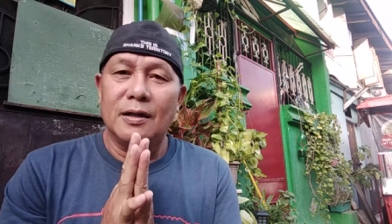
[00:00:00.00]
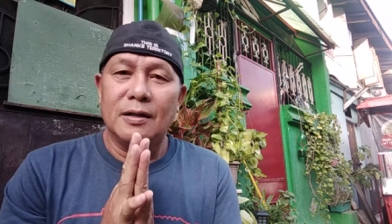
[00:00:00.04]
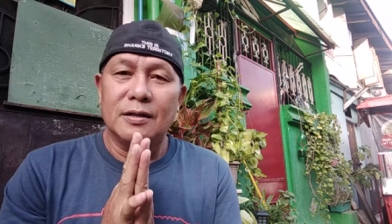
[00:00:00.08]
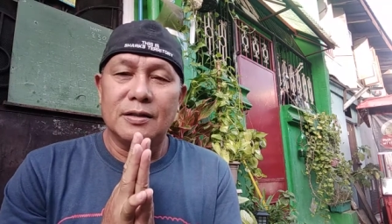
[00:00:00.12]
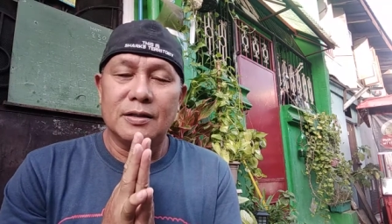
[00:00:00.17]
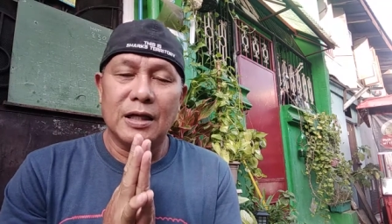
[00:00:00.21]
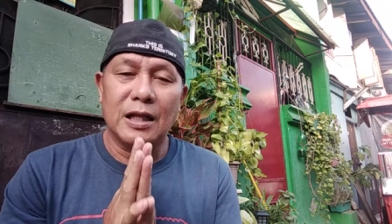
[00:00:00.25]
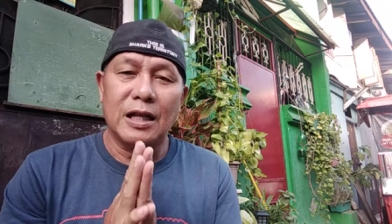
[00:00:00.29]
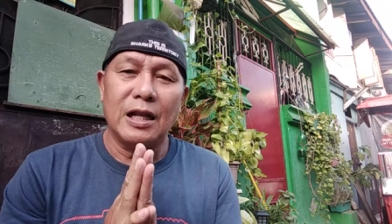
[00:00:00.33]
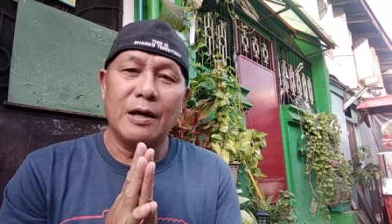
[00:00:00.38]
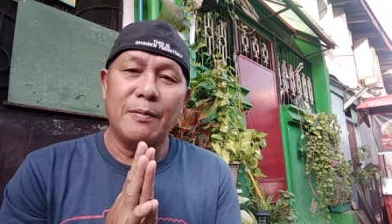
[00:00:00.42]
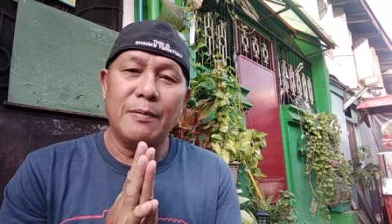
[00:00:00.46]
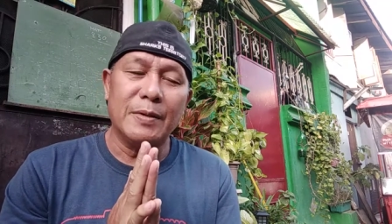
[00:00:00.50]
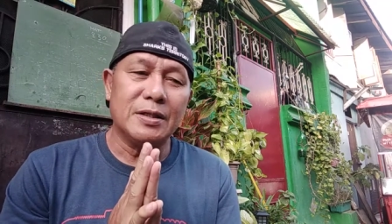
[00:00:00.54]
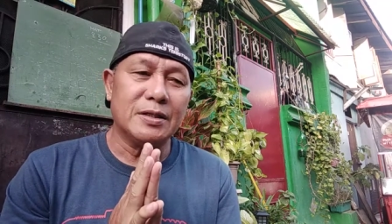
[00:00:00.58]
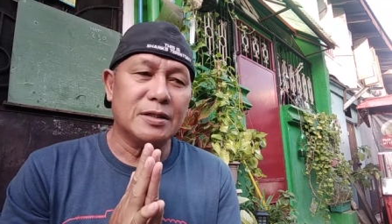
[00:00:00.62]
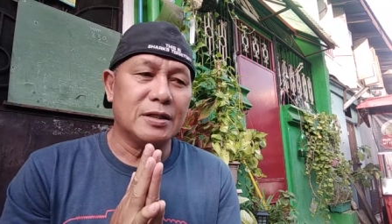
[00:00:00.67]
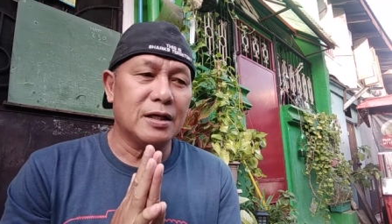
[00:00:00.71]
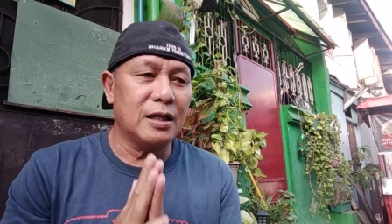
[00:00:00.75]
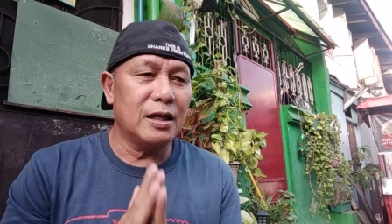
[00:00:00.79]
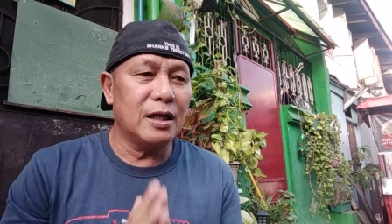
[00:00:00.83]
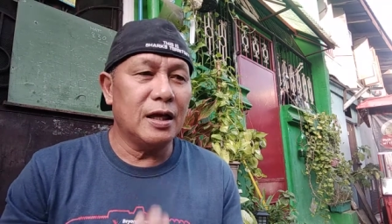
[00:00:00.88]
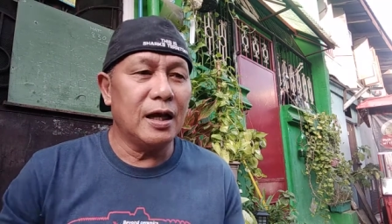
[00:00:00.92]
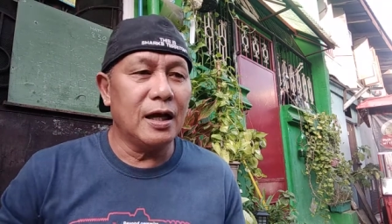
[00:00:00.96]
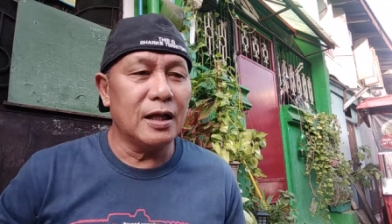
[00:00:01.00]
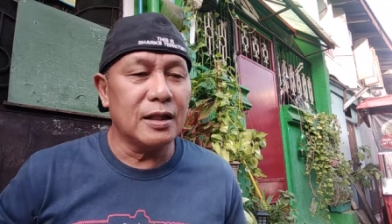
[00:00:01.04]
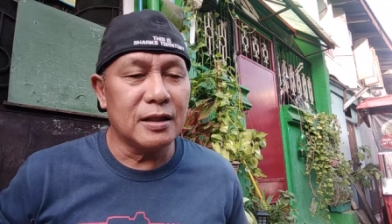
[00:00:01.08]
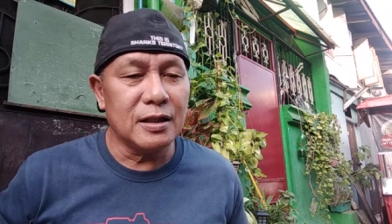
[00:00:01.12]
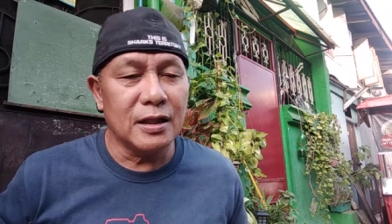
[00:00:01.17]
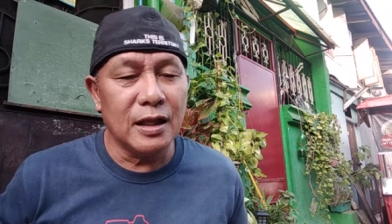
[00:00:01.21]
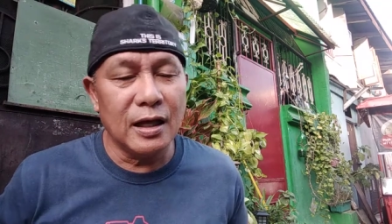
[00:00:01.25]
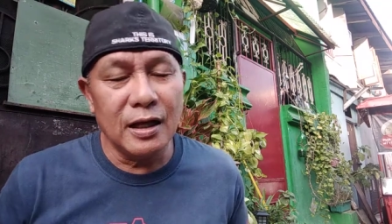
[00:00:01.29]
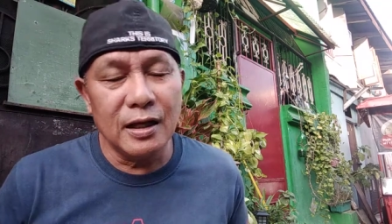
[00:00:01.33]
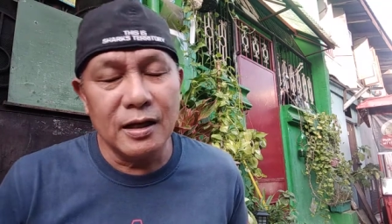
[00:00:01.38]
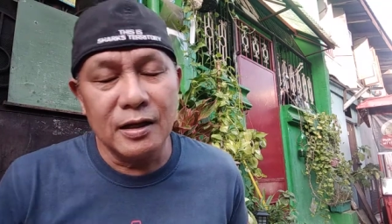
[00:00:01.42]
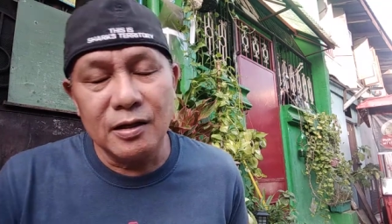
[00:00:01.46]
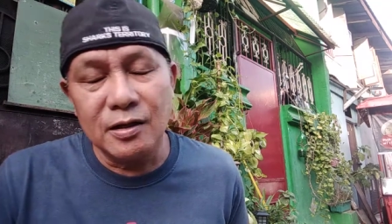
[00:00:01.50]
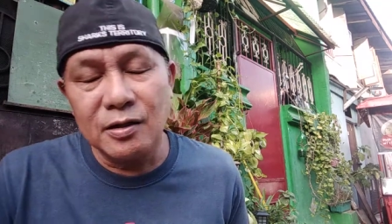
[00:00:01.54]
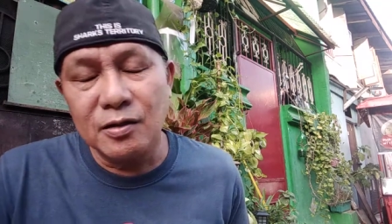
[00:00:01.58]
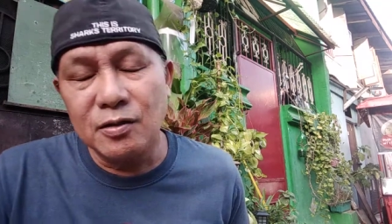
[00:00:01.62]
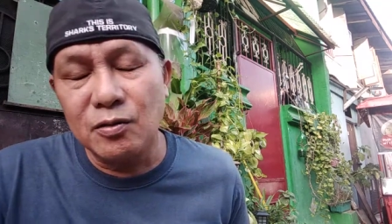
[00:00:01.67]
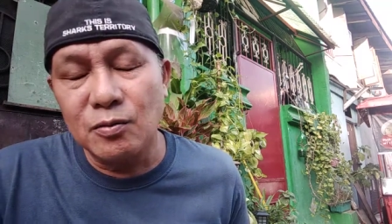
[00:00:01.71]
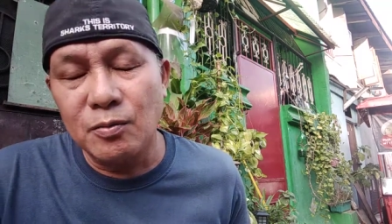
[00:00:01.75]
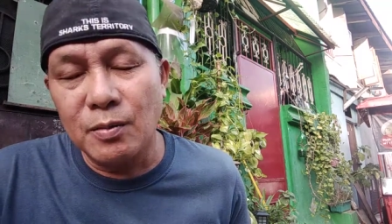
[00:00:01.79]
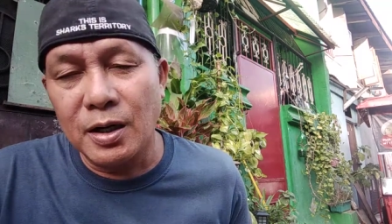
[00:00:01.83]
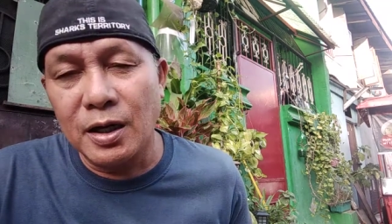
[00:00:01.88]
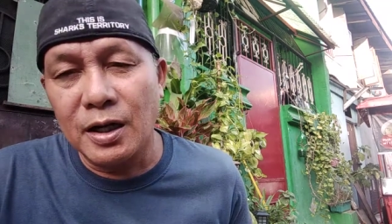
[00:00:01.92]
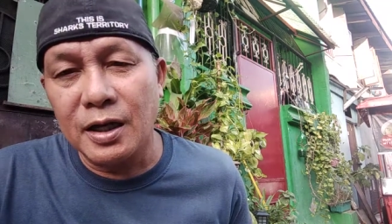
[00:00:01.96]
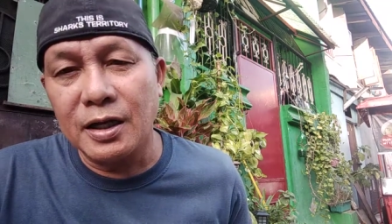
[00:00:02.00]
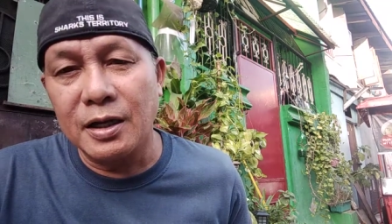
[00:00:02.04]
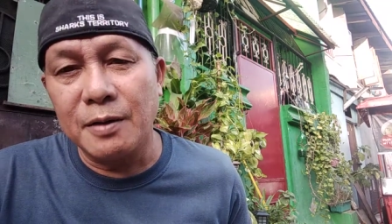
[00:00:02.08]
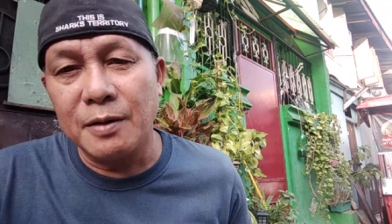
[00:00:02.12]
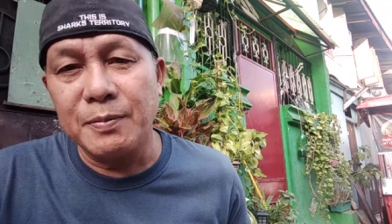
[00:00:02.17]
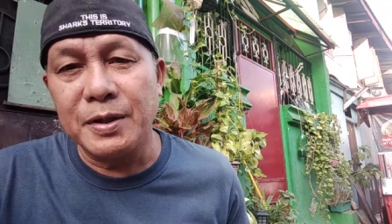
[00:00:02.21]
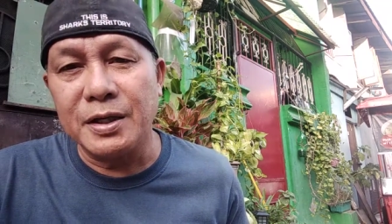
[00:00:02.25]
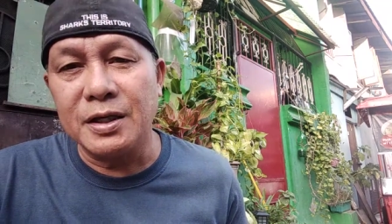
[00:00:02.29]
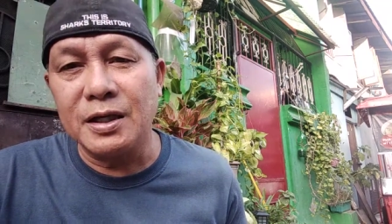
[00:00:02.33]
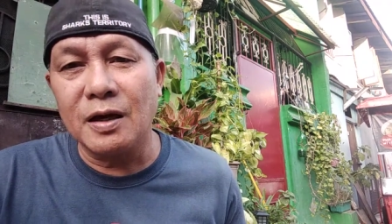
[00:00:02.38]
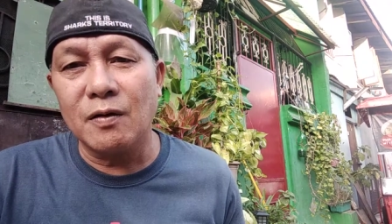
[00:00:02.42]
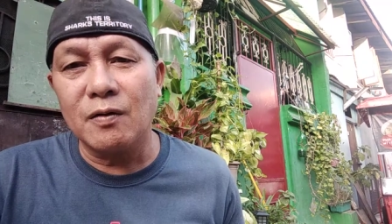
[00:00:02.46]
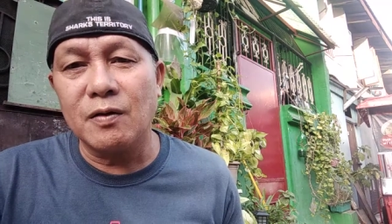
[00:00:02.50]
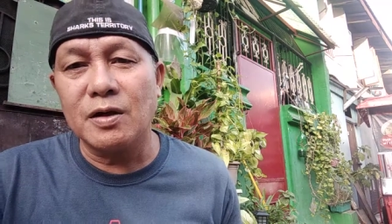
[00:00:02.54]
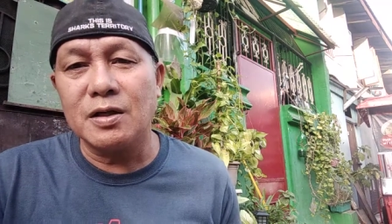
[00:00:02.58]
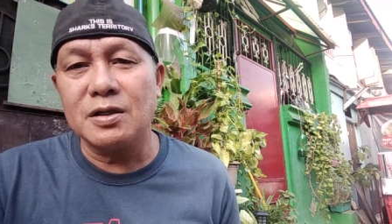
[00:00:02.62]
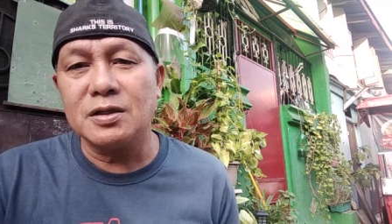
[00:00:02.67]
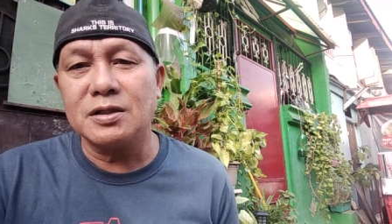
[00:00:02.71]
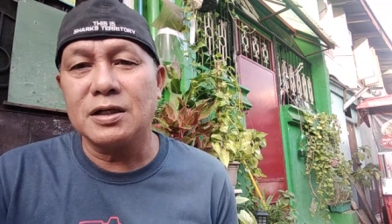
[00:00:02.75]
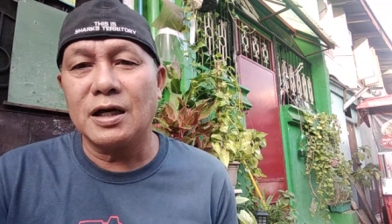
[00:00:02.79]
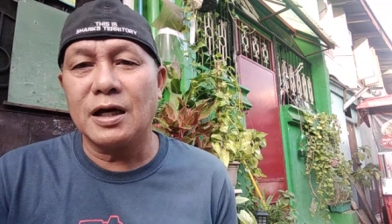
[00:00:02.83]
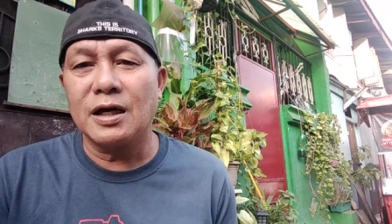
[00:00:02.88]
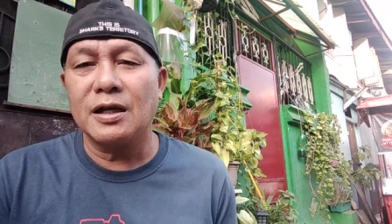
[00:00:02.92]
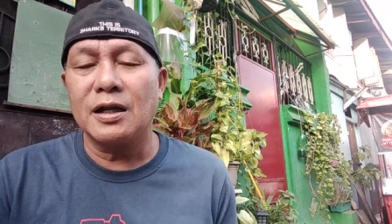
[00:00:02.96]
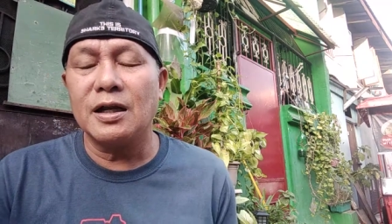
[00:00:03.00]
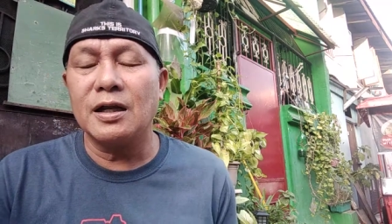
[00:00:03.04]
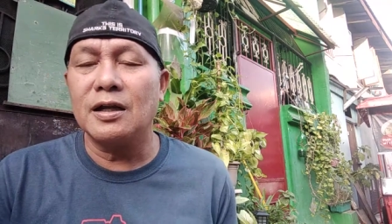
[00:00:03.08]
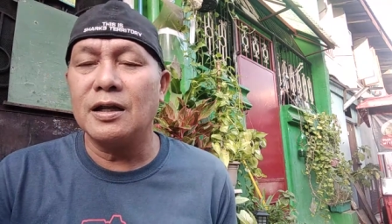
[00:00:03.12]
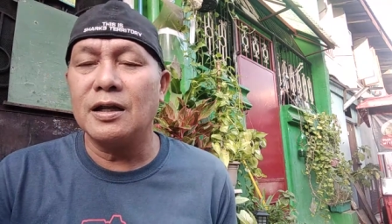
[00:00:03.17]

salamat sa lahat ta ah, ng yung mga nabigyan ko ng channel